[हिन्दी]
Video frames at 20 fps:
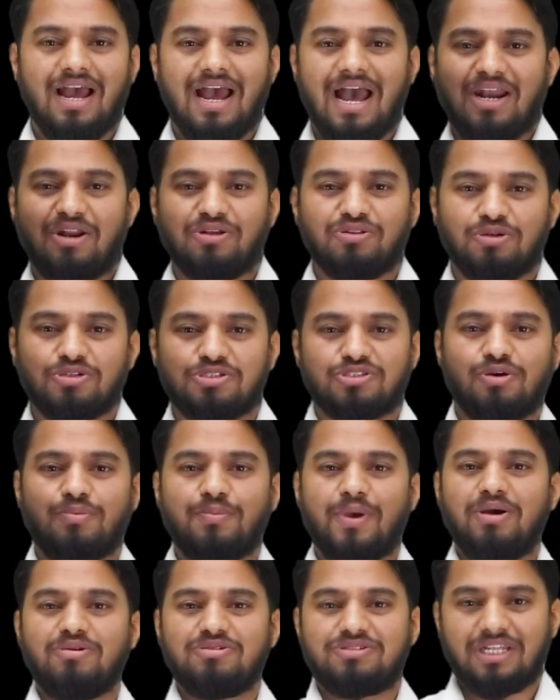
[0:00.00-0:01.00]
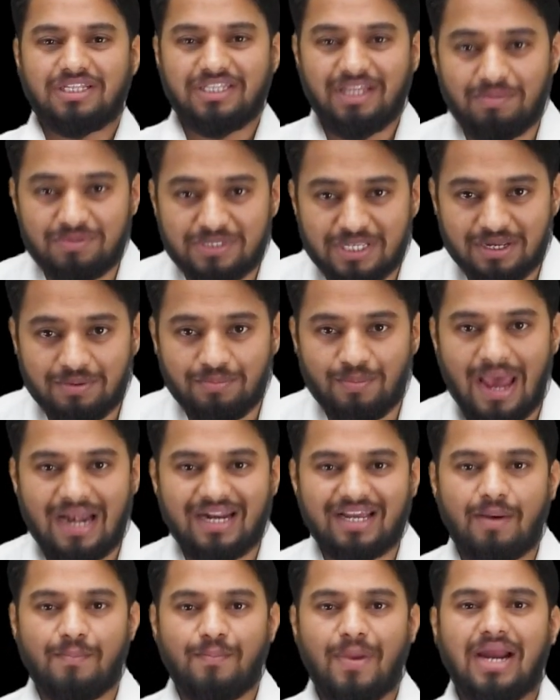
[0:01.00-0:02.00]
हेलो दोस्तों मैं हूं संदीप सिंह
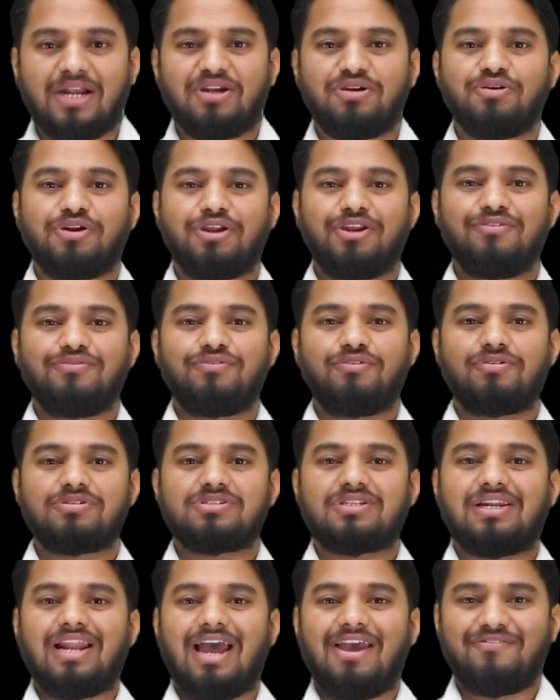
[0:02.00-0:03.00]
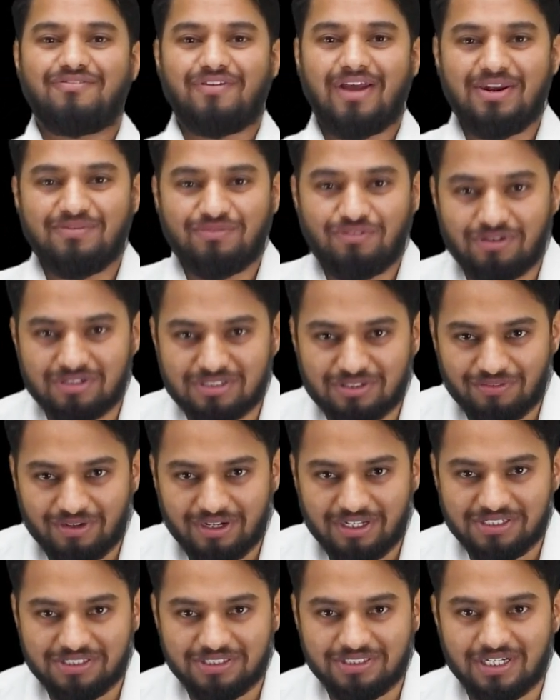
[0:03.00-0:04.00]
वेलकम बैक टू लाइफ लाइन फॉर
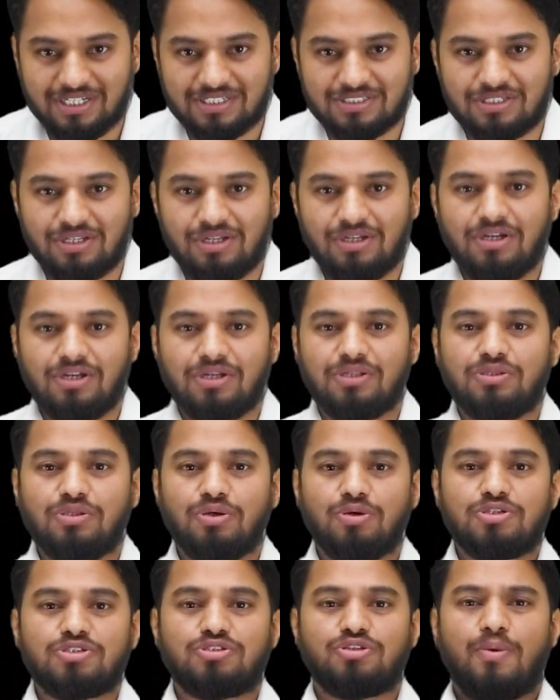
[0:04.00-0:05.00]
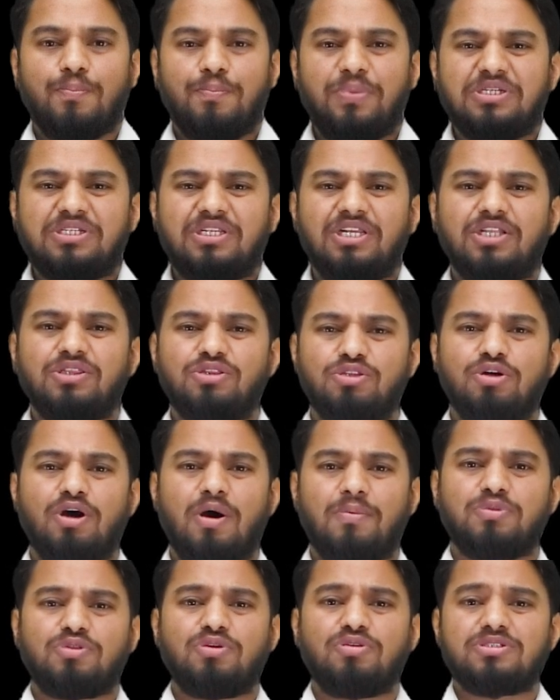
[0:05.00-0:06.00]
सिविल इंजीनियर्स दोस्तों पिछले दो
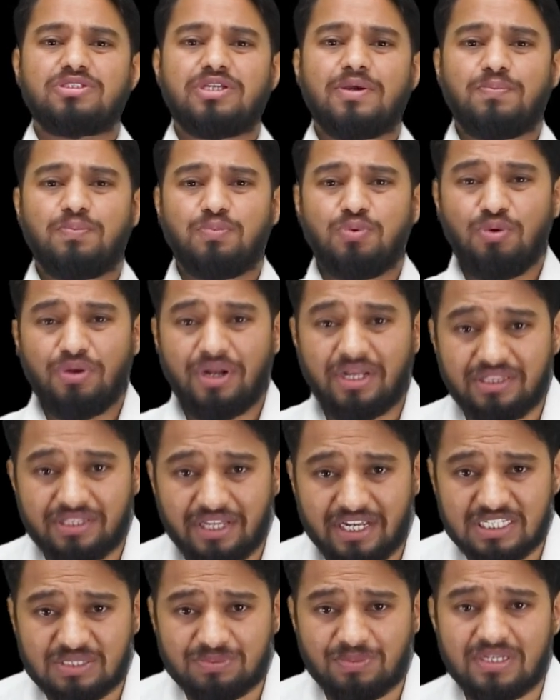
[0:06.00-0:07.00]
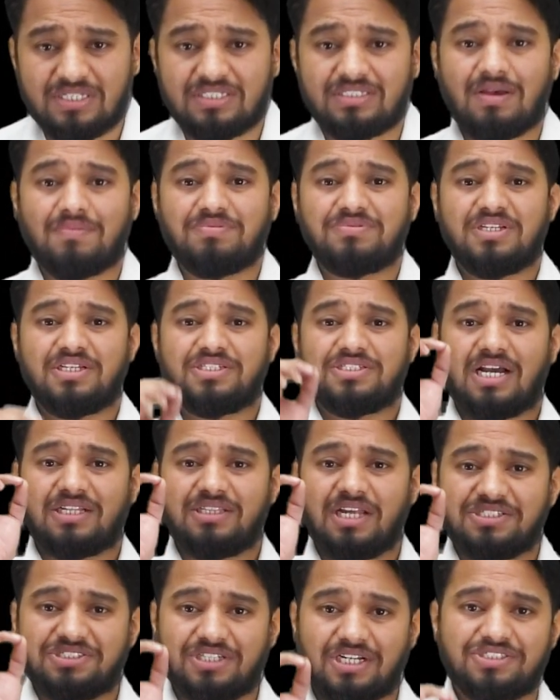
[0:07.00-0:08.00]
हफ्तों से पूरे देश में सबसे
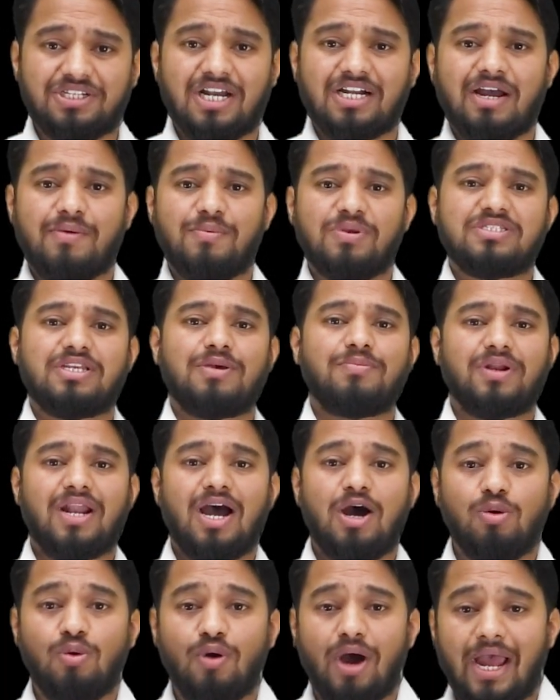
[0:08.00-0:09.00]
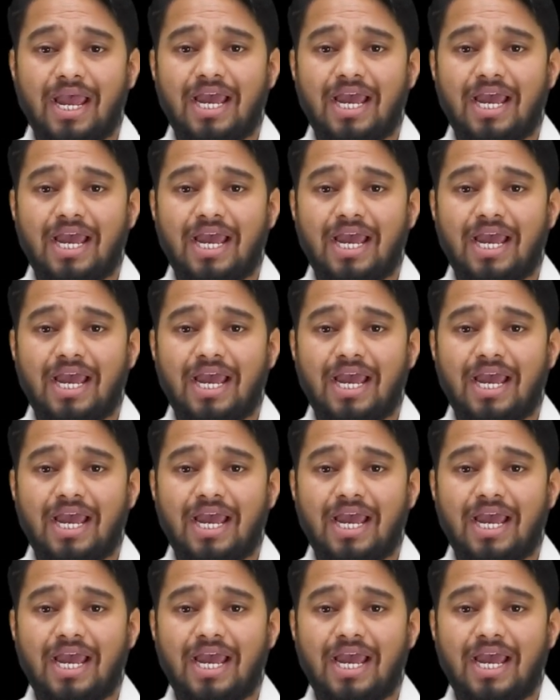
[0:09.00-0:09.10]
ज़्यादा चर्चा का विषय बना हुआ